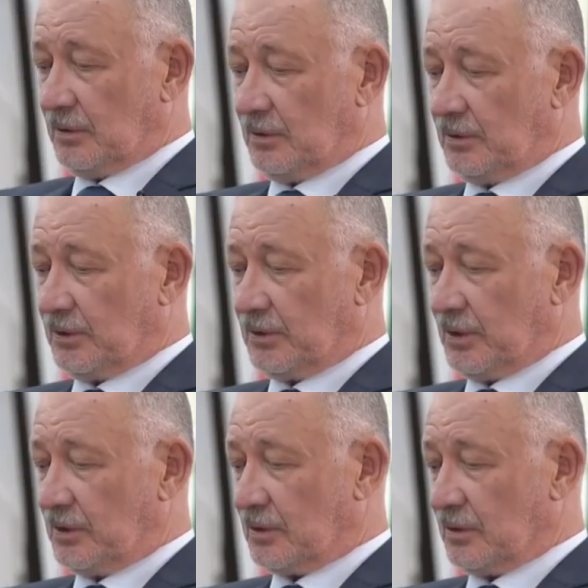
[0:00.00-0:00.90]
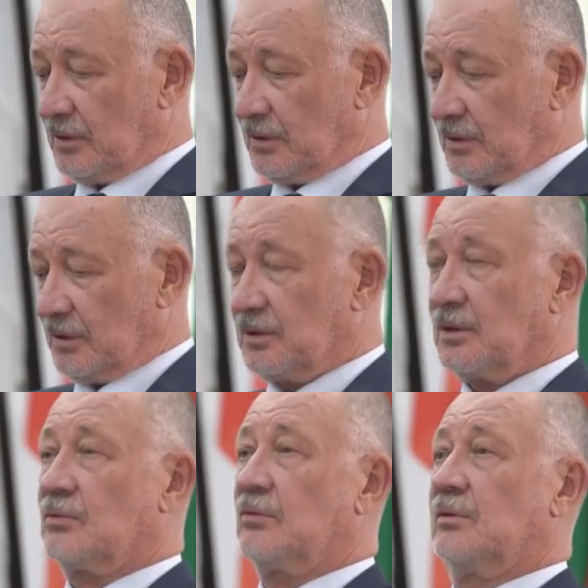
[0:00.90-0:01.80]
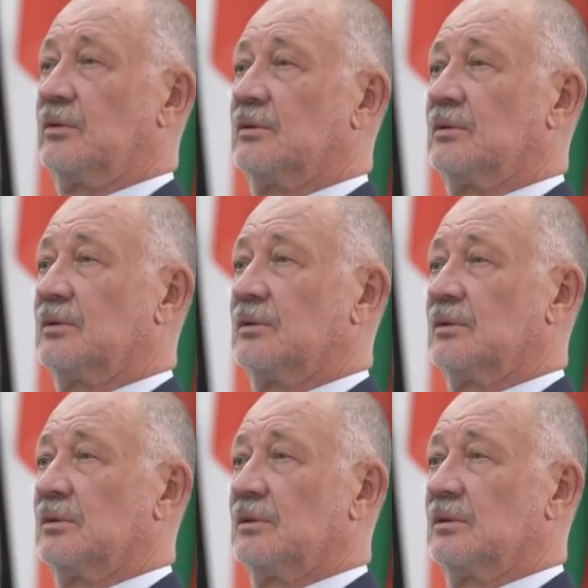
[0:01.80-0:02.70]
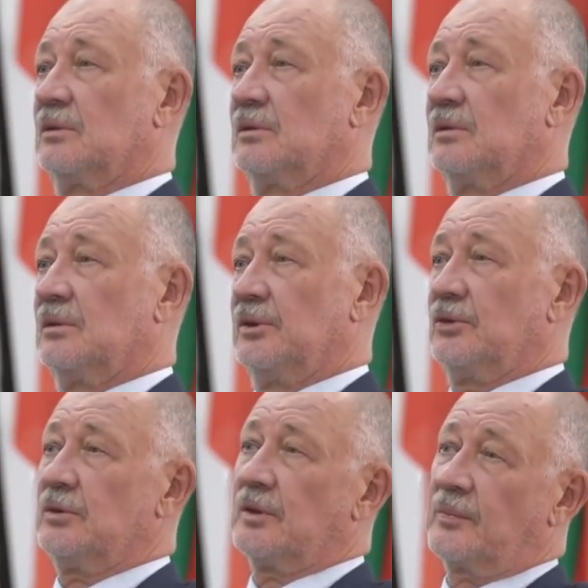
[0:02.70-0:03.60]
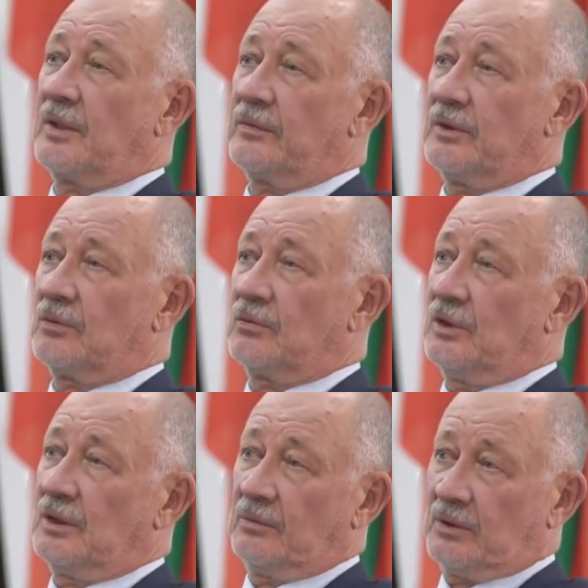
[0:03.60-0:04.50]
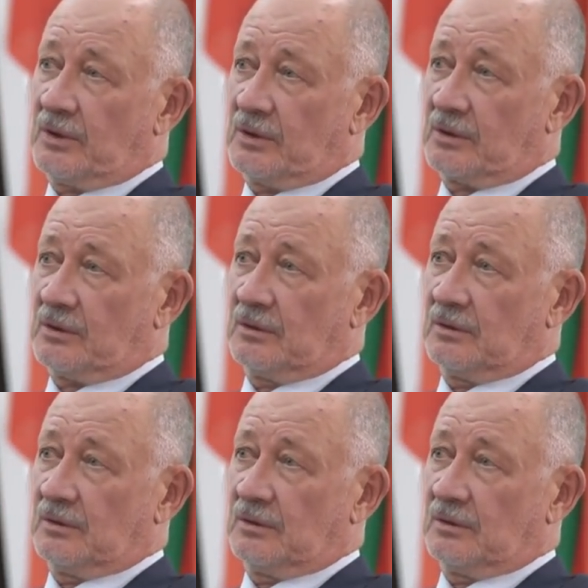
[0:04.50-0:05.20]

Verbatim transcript: и сейчас изготовлен. Идет отправки туда на монтаж.